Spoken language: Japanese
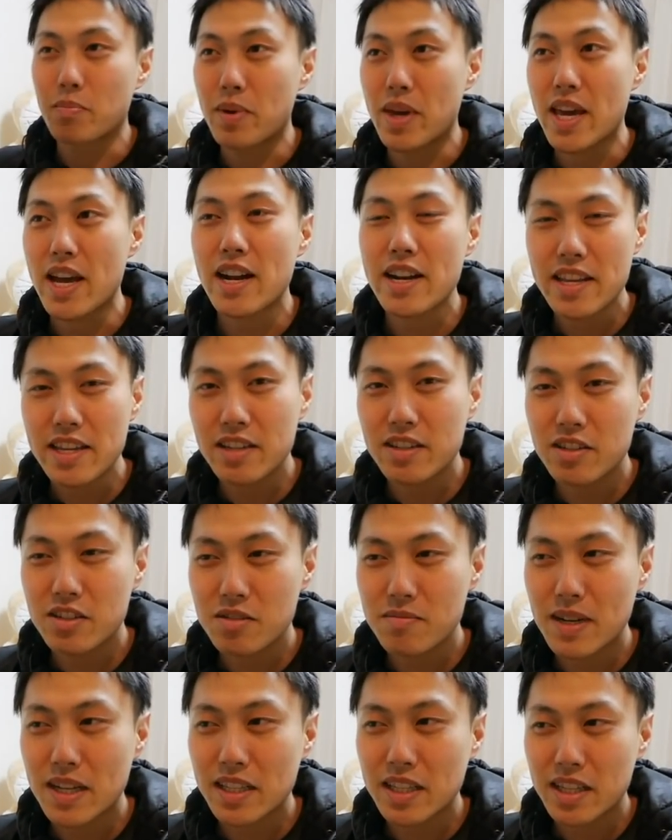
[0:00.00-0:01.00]

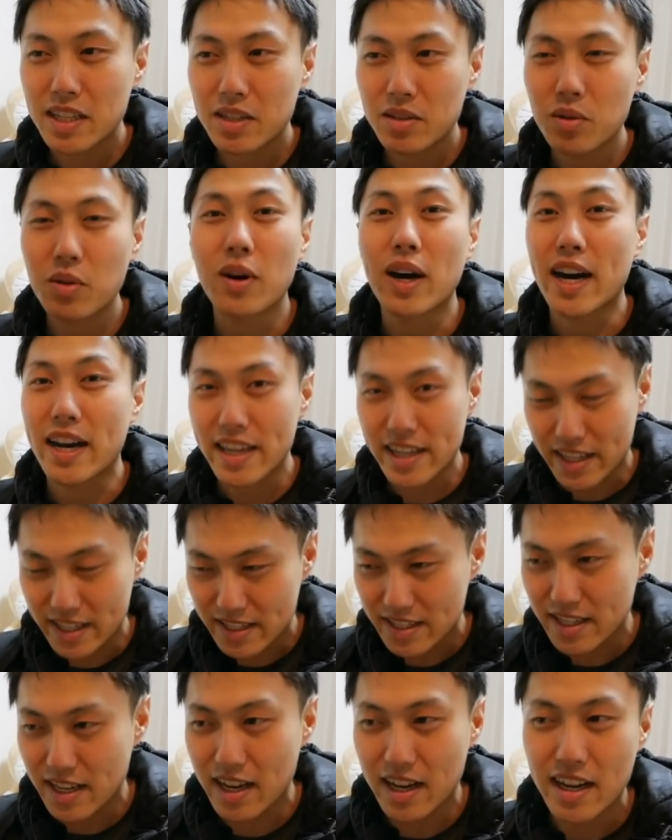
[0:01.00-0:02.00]
ペアリングまでの速
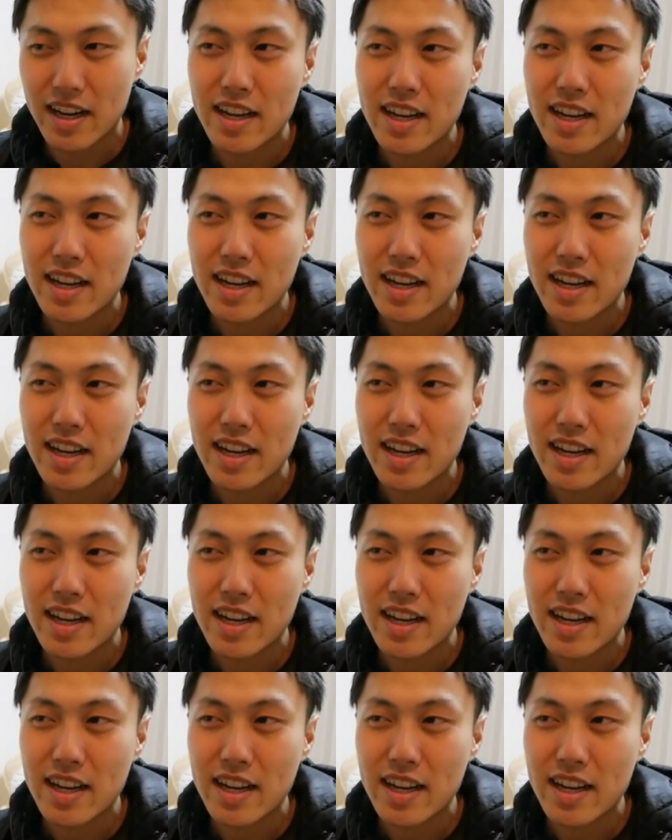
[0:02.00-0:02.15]
さ